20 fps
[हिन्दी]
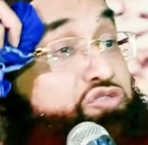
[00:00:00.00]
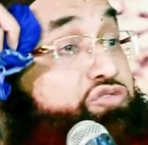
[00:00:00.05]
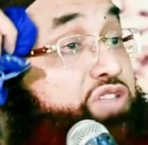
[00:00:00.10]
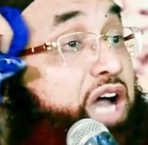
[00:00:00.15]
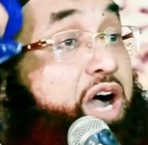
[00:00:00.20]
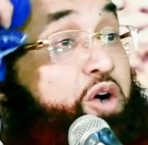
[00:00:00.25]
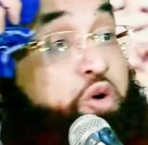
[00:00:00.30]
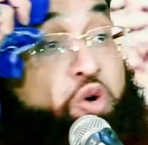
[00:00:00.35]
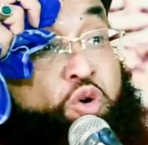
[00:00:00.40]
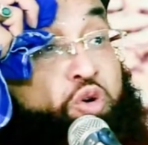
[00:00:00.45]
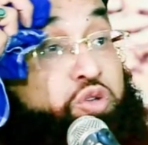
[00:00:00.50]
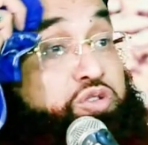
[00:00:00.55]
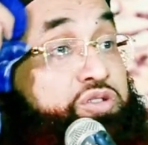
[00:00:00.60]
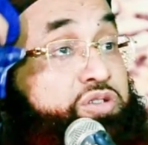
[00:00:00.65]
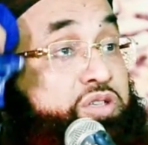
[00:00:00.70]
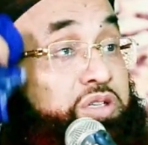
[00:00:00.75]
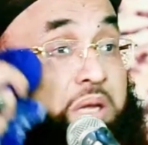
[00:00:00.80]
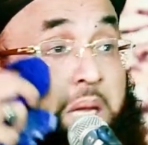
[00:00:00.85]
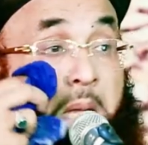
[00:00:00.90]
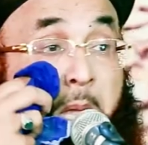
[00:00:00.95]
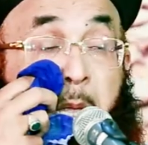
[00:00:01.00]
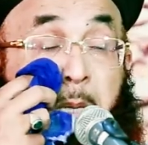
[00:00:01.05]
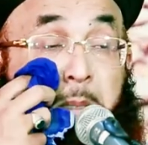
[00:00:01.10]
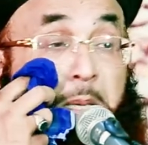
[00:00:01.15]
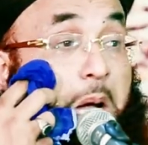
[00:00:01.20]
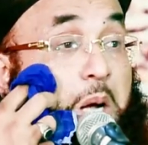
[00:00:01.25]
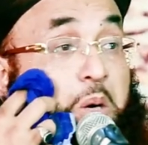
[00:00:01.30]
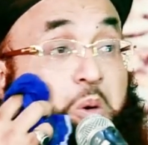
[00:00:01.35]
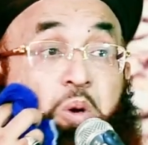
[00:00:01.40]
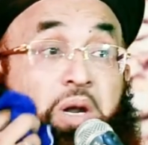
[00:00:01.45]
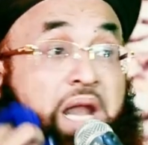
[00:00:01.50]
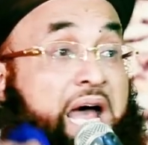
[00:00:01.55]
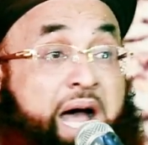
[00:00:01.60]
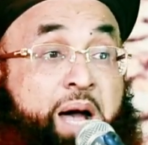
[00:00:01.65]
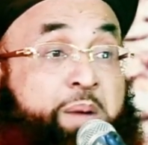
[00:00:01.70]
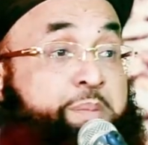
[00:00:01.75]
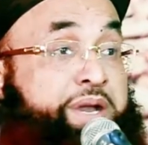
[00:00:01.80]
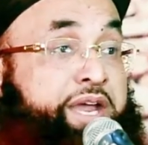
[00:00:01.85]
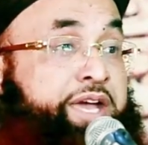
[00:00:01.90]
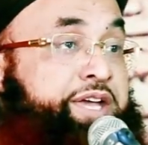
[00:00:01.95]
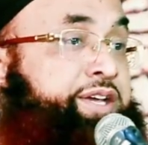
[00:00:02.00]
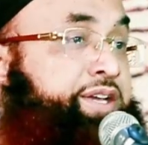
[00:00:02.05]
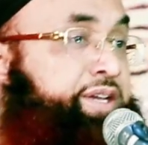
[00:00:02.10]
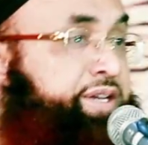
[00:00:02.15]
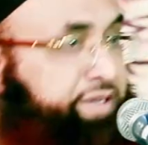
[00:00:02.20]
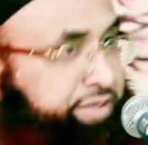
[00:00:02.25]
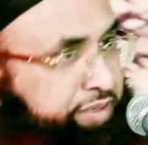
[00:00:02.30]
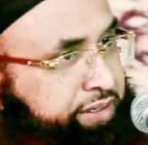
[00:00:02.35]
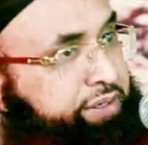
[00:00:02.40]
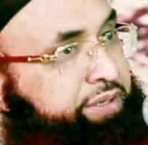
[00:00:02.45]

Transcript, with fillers: तागूत का गुलाम नहीं